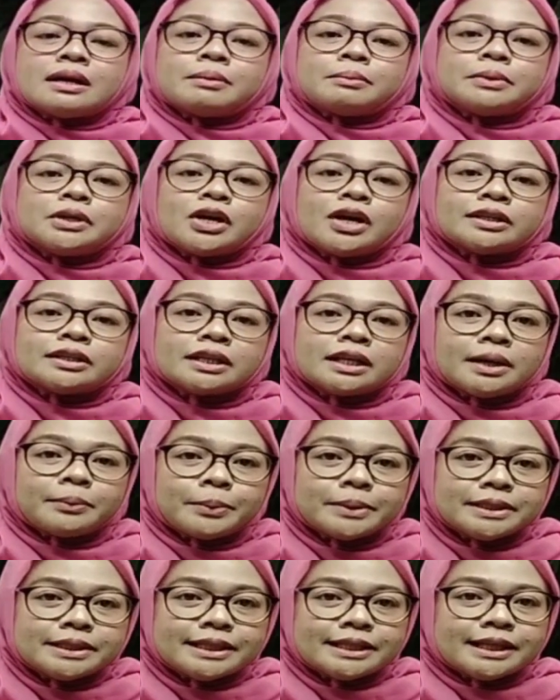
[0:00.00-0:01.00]
Beliau adalah
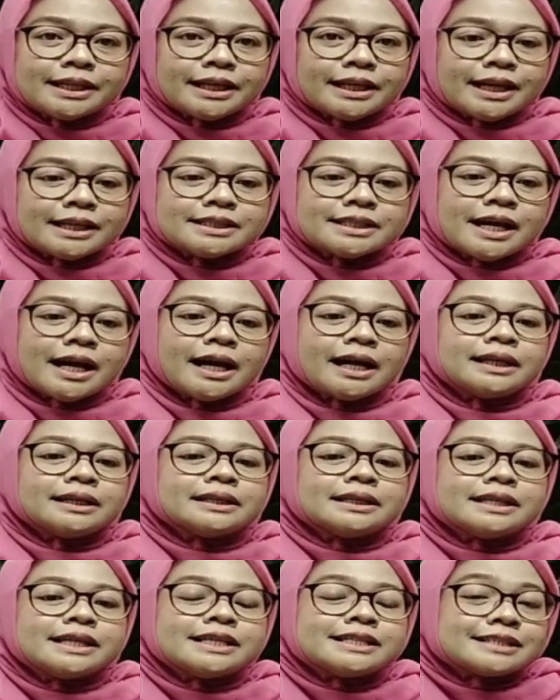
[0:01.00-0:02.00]
pendiri kerajaan
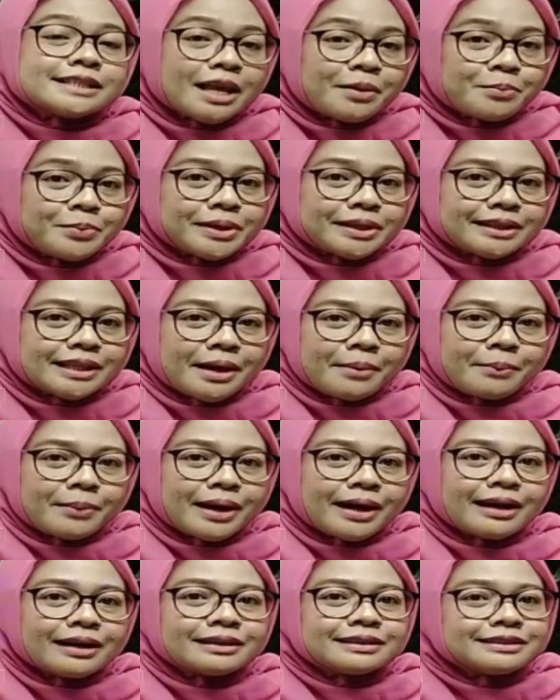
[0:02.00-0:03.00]
Islam pertama
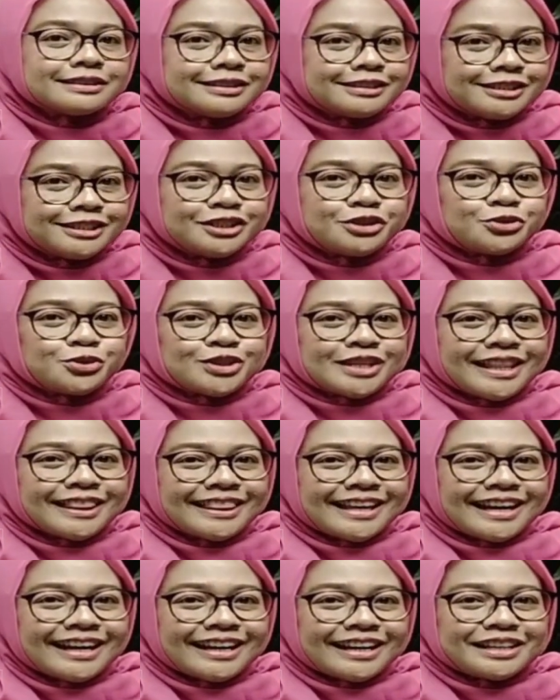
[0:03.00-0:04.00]
di
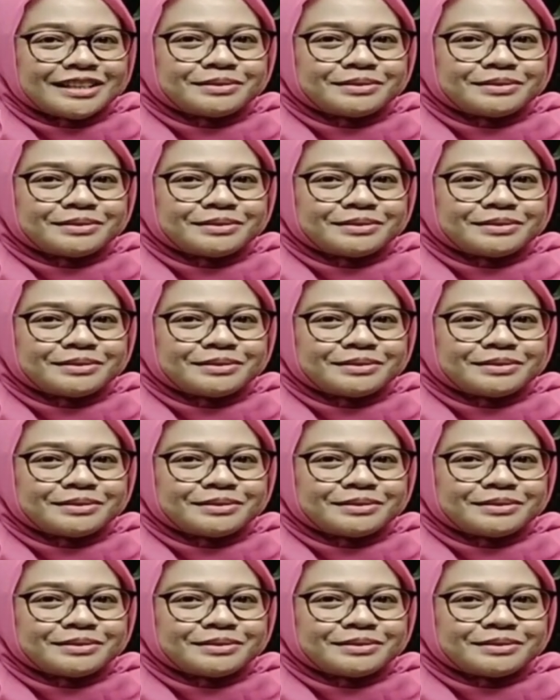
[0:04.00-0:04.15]
Nusantara.